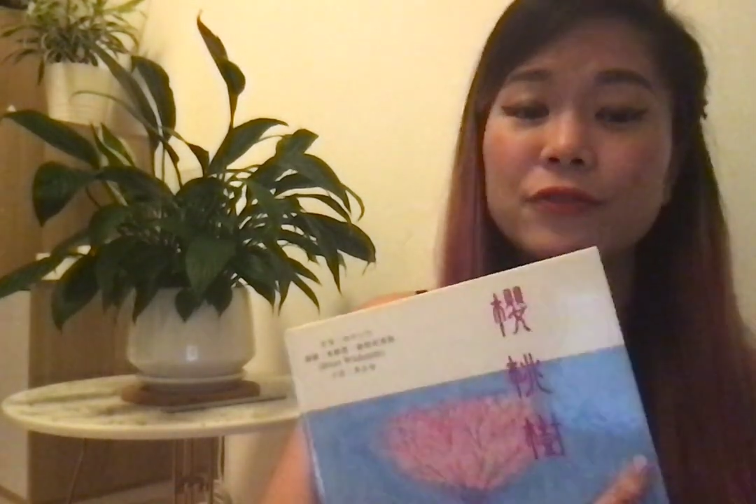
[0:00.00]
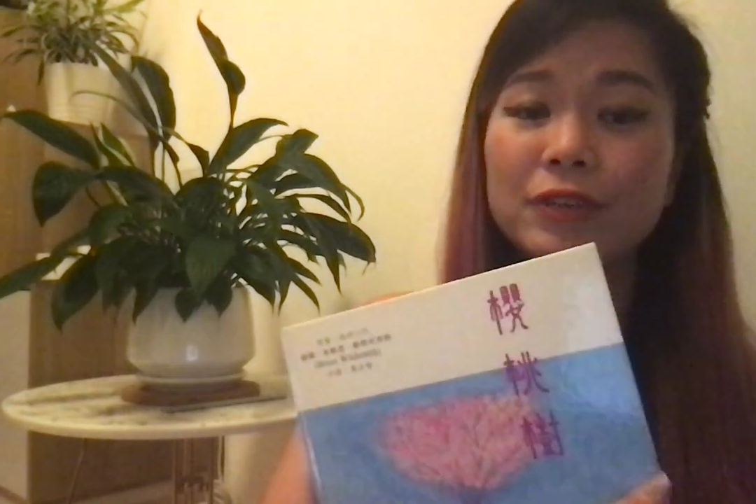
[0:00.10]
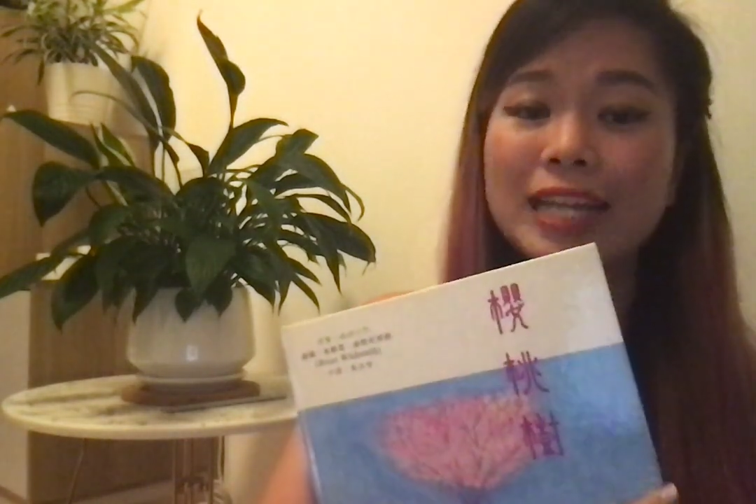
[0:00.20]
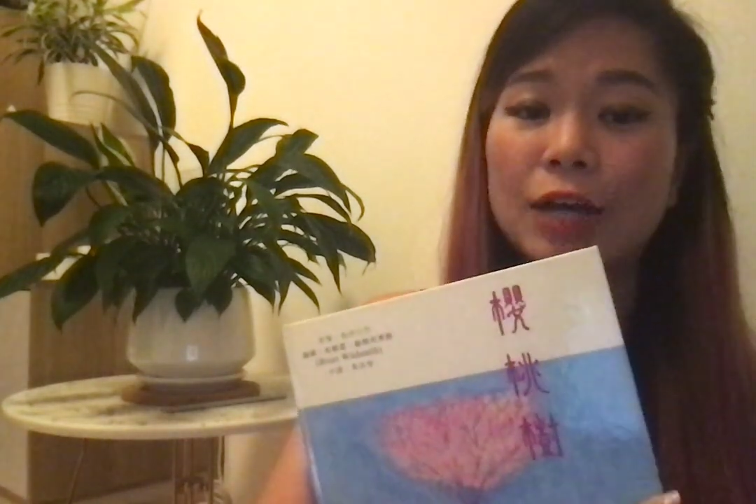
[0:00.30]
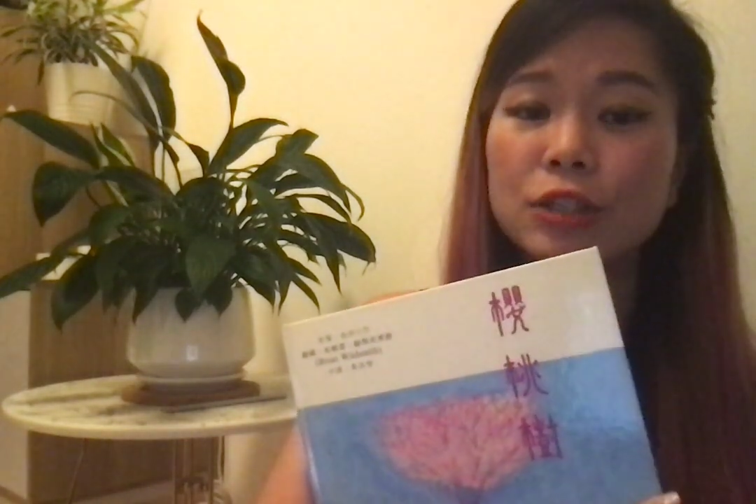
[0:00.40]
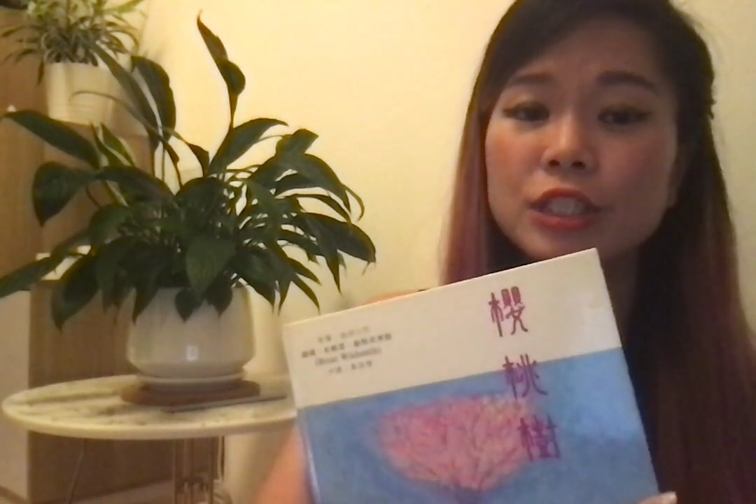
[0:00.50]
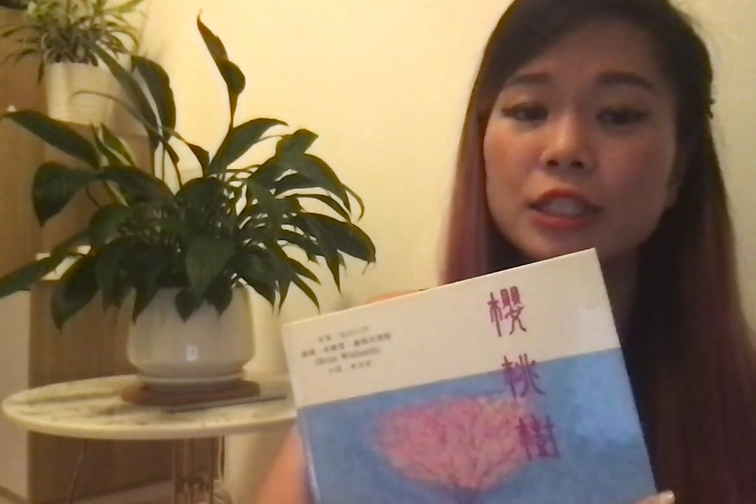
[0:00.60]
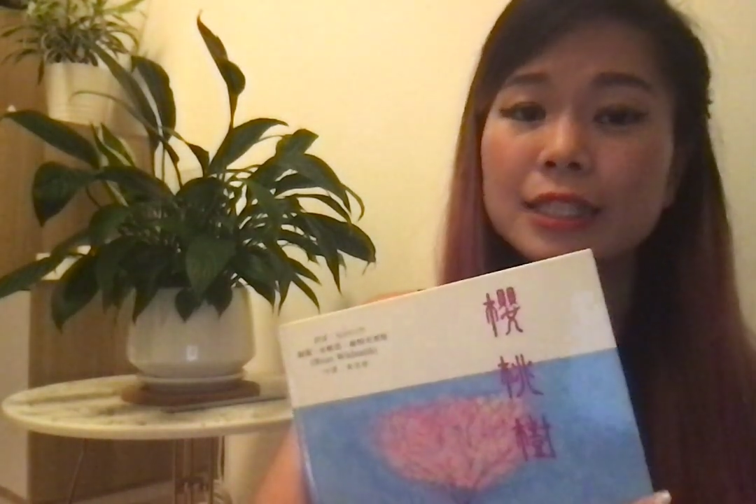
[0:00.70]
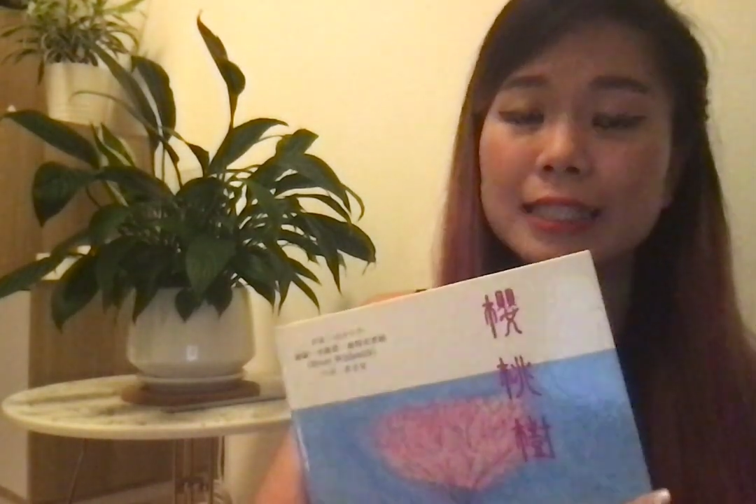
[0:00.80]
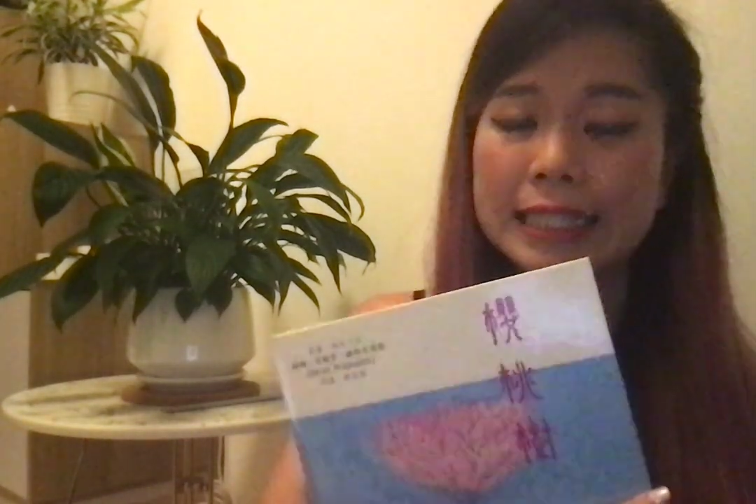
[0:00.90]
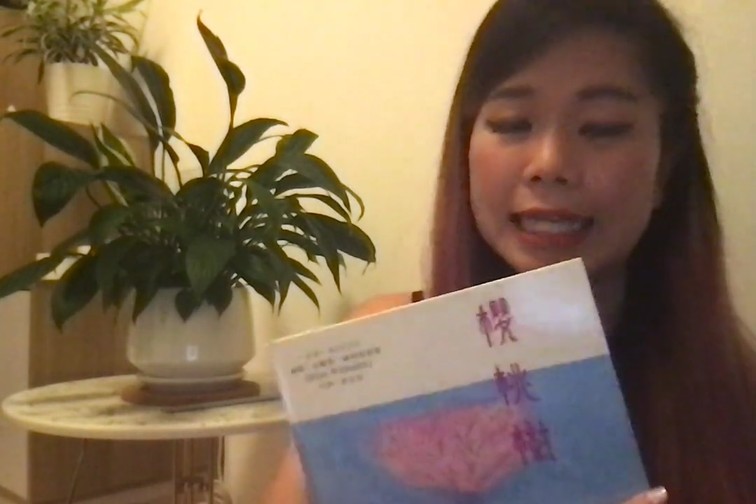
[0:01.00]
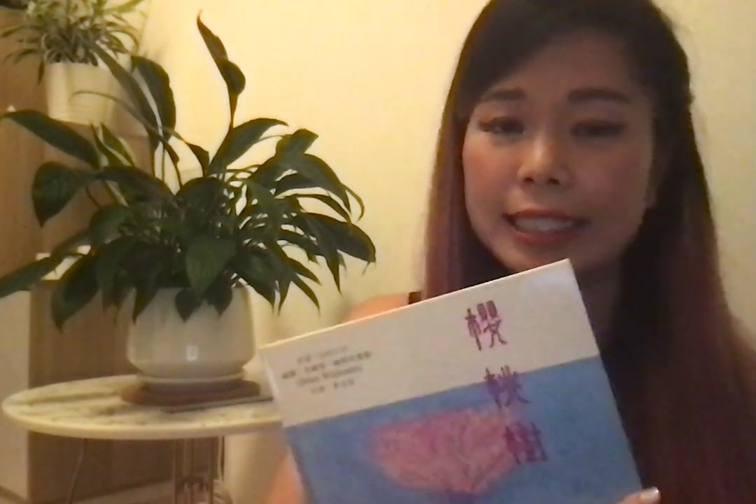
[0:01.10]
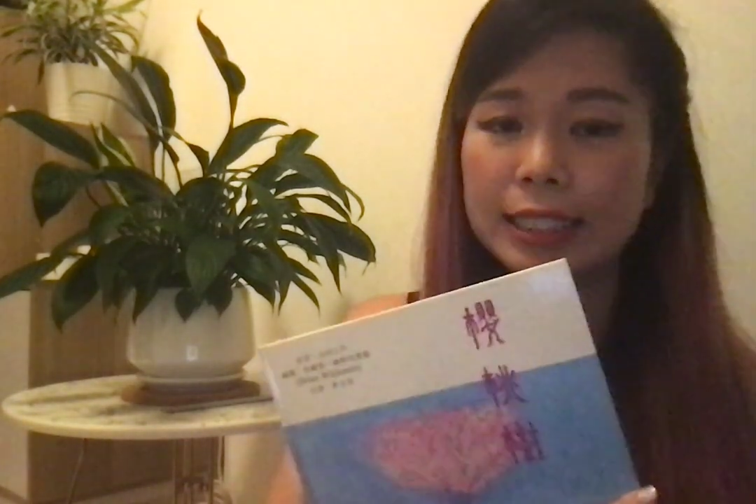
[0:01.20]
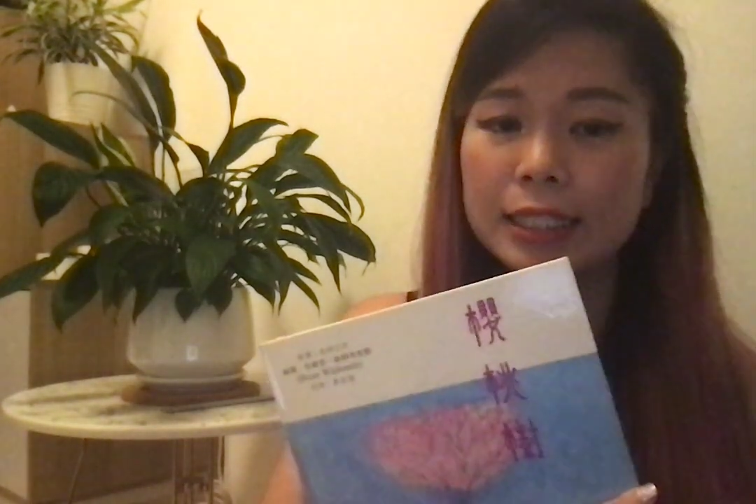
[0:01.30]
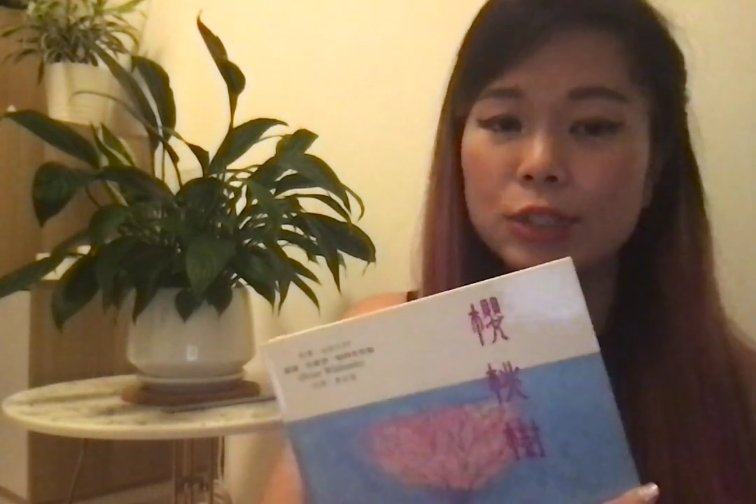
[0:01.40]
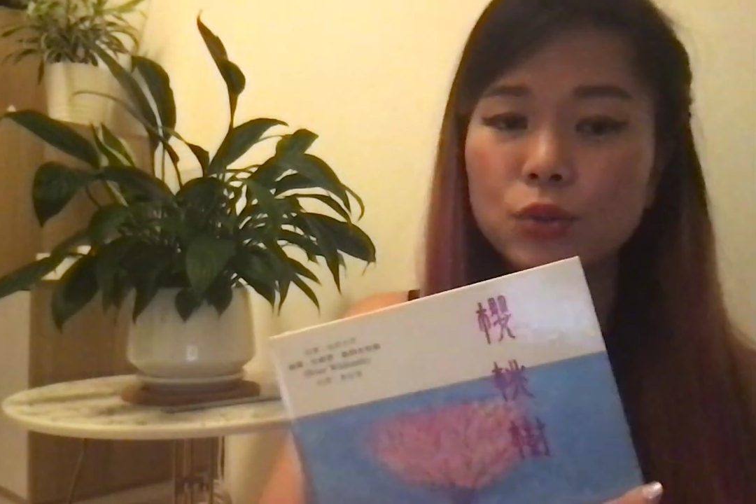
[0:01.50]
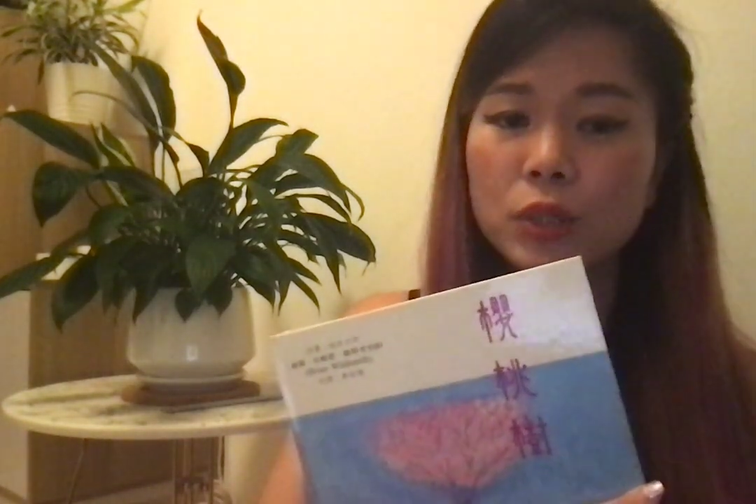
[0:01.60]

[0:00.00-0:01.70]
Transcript: 李老师跟大家先说